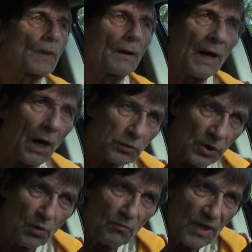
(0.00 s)
Aber auch
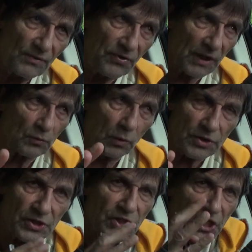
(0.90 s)
die Umweltfaktoren
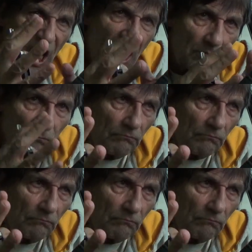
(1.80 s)
sind ja,